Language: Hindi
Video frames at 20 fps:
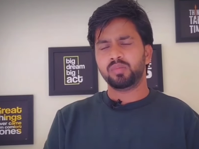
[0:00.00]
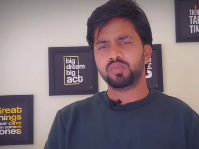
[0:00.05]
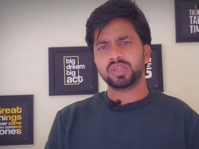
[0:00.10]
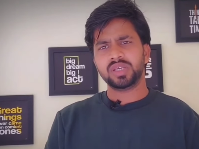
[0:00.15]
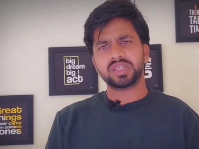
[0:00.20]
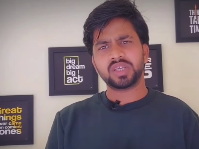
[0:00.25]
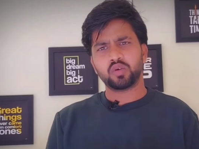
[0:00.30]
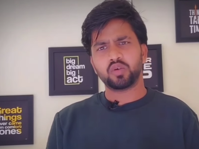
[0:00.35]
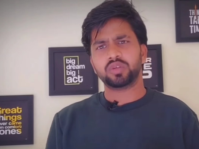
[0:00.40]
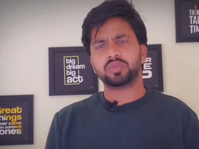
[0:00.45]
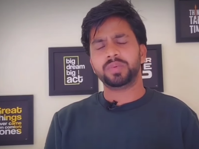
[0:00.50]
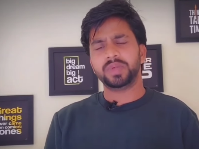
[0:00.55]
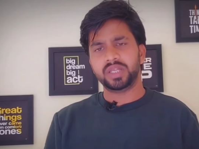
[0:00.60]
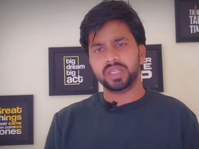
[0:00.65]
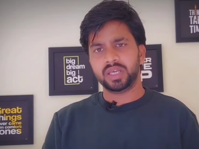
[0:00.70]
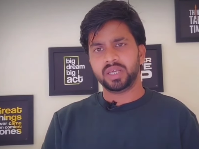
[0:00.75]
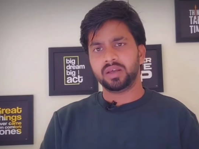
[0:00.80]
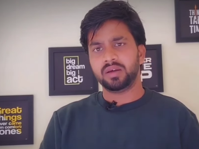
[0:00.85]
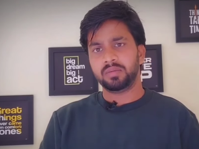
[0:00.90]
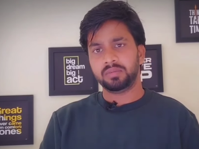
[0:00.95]
मुझे ज़रूरत भी
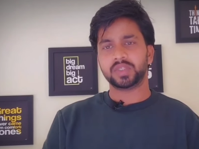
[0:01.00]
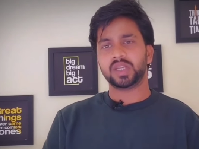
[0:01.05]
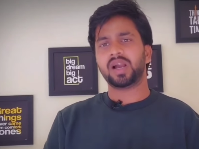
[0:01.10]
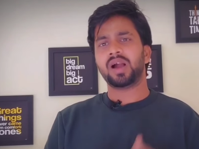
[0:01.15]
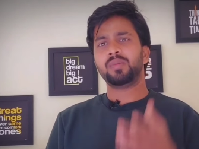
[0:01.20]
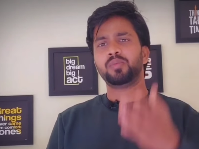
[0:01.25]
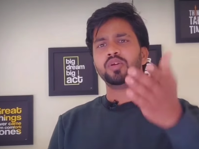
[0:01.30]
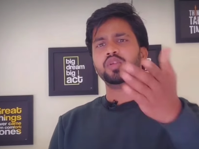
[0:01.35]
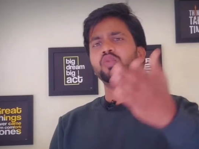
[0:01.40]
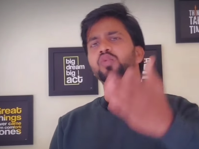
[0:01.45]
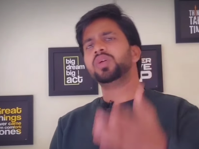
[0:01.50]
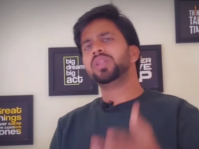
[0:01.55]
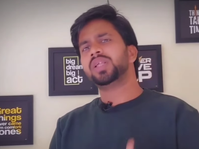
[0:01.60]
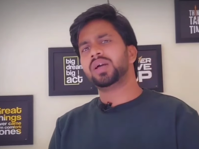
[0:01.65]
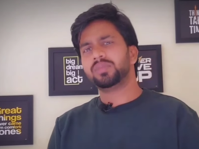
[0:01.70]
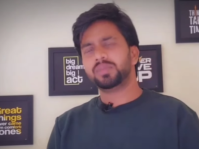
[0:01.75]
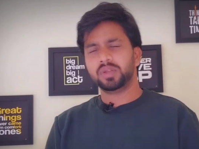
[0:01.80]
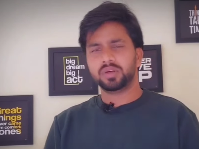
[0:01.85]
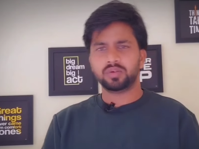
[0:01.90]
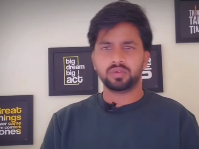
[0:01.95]
नहीं आपको ज़रूरत
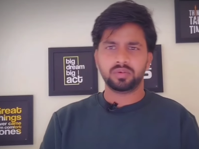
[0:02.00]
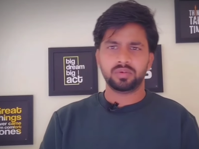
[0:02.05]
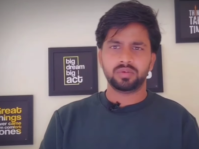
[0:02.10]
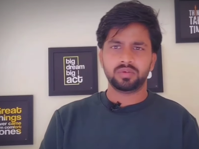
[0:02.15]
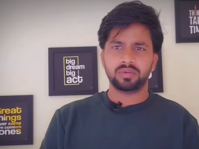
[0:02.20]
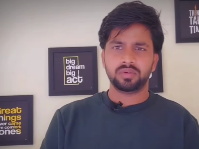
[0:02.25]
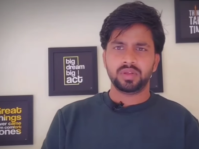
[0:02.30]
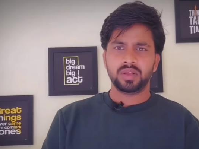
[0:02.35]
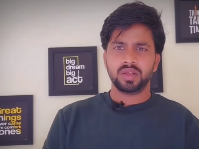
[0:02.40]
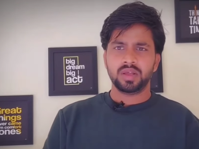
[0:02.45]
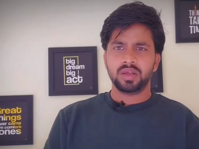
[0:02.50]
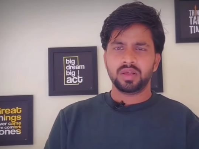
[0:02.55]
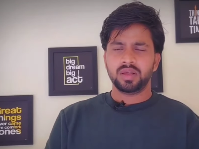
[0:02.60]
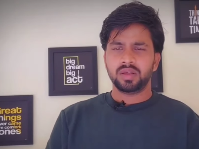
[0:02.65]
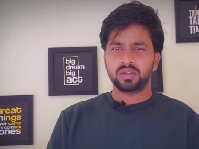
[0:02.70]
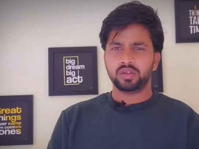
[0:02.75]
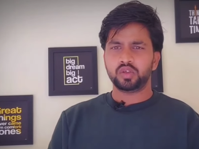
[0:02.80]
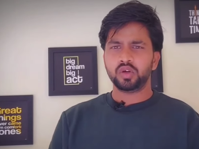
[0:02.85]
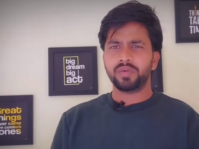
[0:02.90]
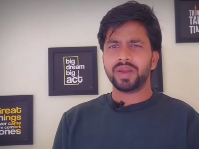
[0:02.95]
है आप देखो
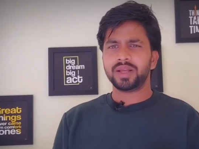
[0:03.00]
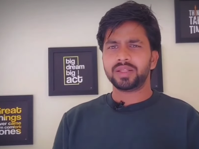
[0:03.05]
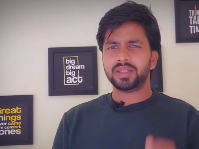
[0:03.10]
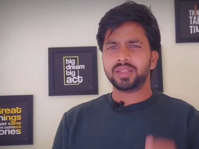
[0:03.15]
जो